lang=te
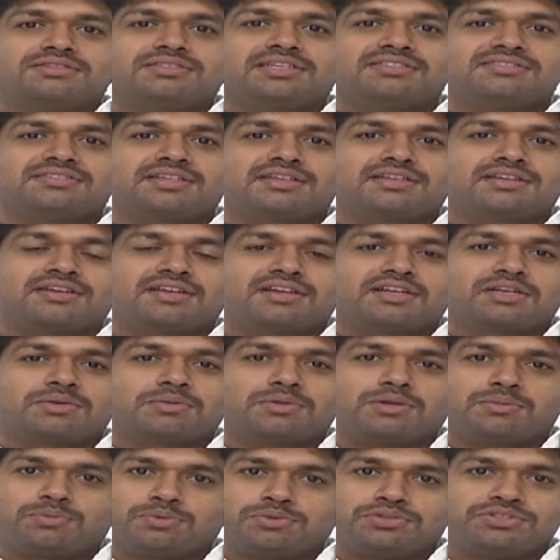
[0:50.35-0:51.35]
సెన్సార్
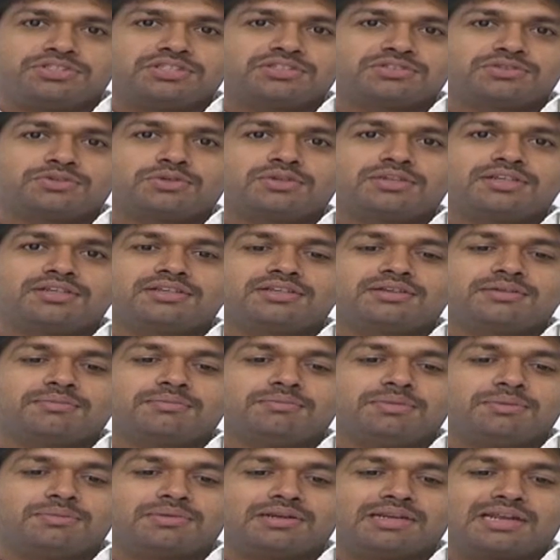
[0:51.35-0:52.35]
కార్యక్రమాలు పూర్తి చేసుకొని
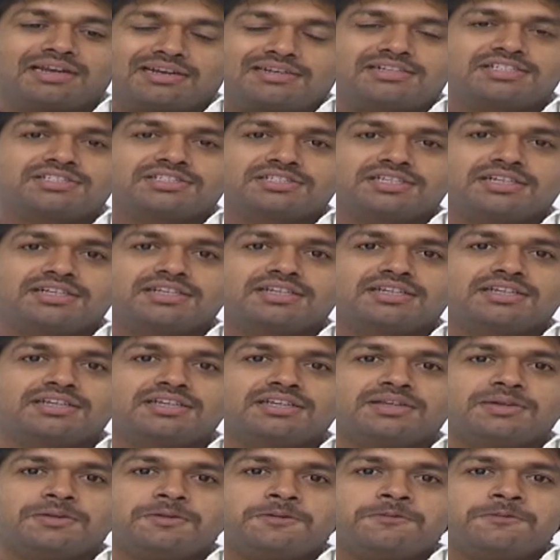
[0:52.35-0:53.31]
మిమ్మల్ని అలరించడానికి